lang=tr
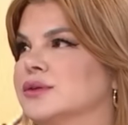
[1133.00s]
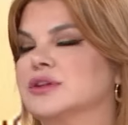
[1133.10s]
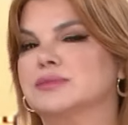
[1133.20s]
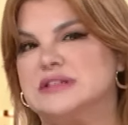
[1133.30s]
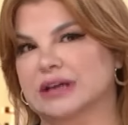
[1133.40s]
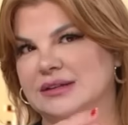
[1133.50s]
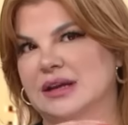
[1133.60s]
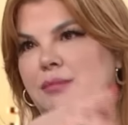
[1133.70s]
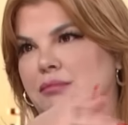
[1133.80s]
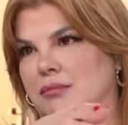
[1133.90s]
Şimdi
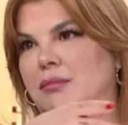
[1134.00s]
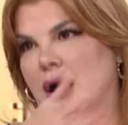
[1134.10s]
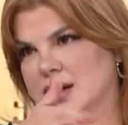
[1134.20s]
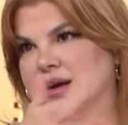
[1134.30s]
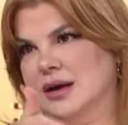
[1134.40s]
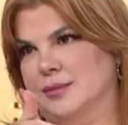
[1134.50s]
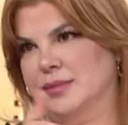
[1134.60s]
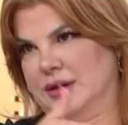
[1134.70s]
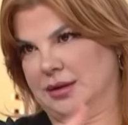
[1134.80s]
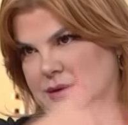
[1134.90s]
zaten marka
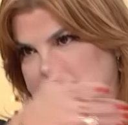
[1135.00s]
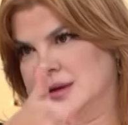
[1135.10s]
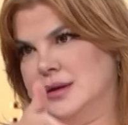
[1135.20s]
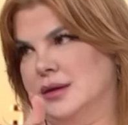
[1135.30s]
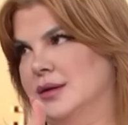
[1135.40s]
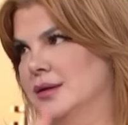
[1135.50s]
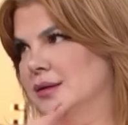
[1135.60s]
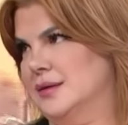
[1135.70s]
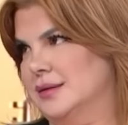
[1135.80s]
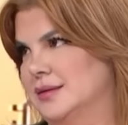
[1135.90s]
bir e,
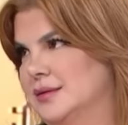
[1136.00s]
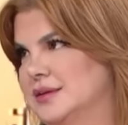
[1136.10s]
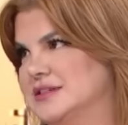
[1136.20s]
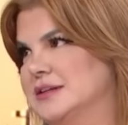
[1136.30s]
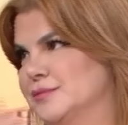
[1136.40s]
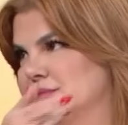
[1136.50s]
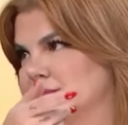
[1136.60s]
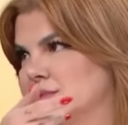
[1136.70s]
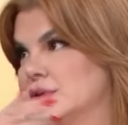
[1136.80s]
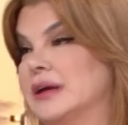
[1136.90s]
isim.
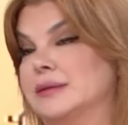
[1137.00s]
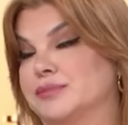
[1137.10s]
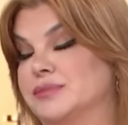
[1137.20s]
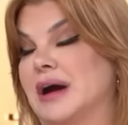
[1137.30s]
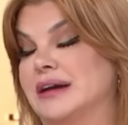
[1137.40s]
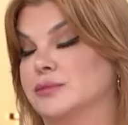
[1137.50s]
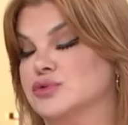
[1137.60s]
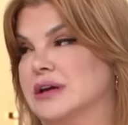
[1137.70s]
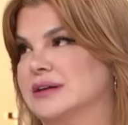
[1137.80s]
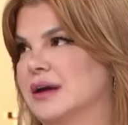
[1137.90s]
Şey, Tabii ki. Meryem
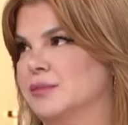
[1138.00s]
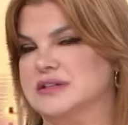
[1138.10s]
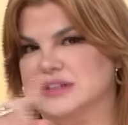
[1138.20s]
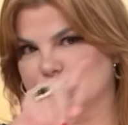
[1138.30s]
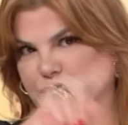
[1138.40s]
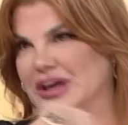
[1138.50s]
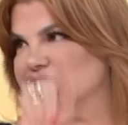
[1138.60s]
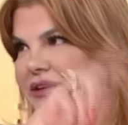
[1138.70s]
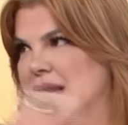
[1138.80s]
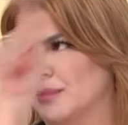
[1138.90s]
Uzerli'den bahsetmiyorum.
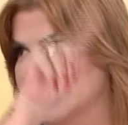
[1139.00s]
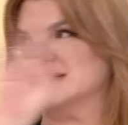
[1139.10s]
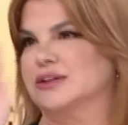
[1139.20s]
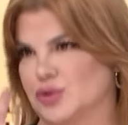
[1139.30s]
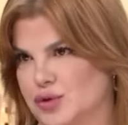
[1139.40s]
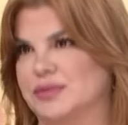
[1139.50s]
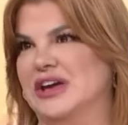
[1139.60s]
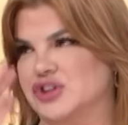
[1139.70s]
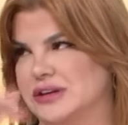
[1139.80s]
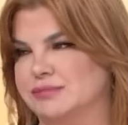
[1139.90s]
Geceden Gece- bahsediyorum. gece, evet.
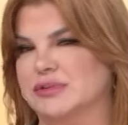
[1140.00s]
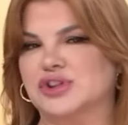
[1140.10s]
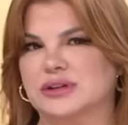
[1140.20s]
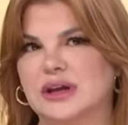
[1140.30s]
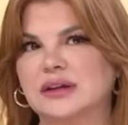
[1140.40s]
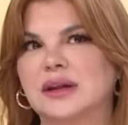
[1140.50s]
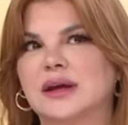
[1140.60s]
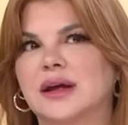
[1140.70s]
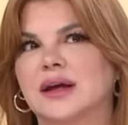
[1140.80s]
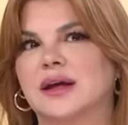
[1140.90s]
Gecenin başından. evet evet.